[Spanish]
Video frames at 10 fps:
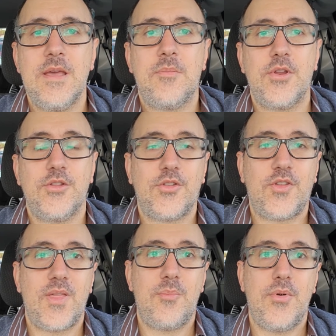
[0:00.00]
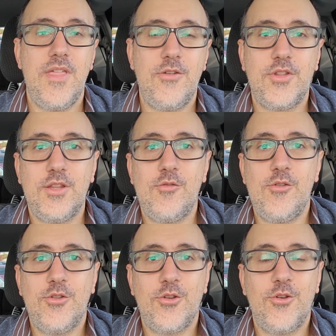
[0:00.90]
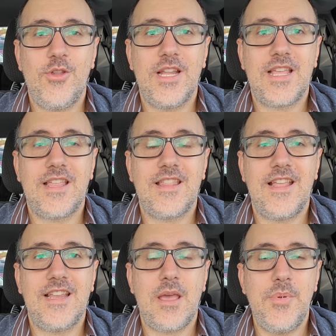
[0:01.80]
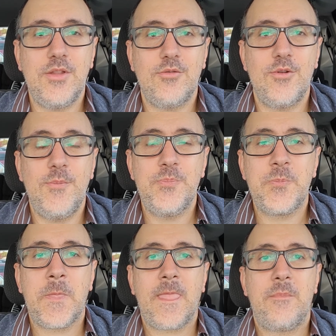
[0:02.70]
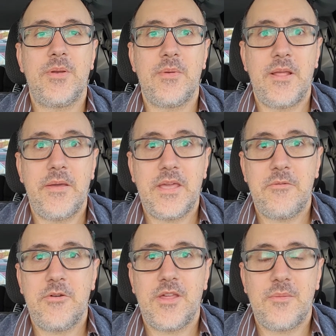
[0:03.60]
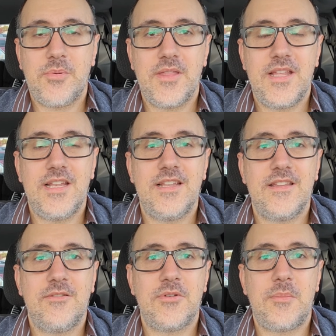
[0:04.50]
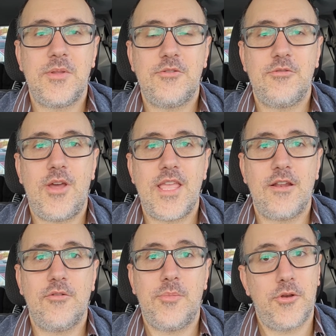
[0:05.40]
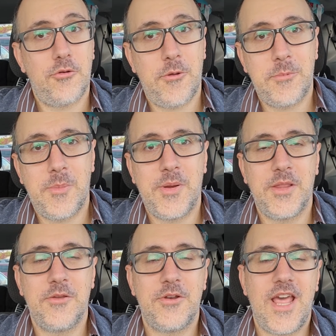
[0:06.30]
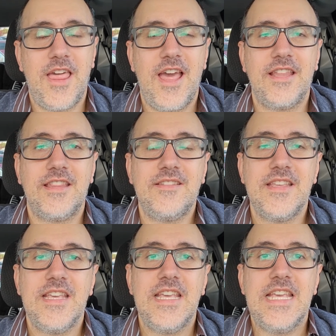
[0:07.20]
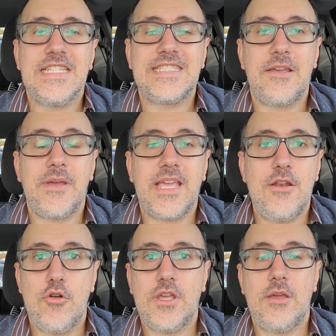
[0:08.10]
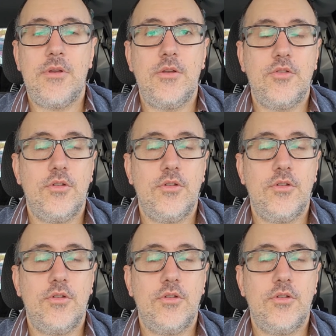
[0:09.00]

Pero entonces después de los títulos y todo del, capítulo, primera vez que veo que después de un capítulo hay algo, espero no haberme perdido nada antes, se ve que Loki abre los